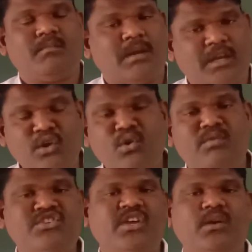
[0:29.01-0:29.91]
మరి ఎన్నో
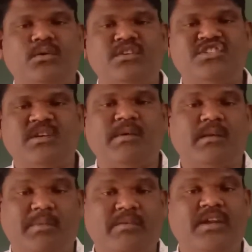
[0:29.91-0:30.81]
విషయాల గురించి మనం
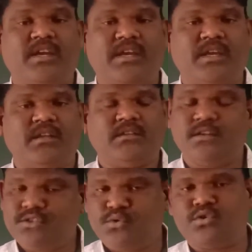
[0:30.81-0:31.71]
ఇప్పటివరకు
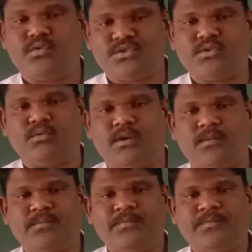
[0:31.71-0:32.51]
తెలుసుకుంటూ వస్తూ ఉన్నాం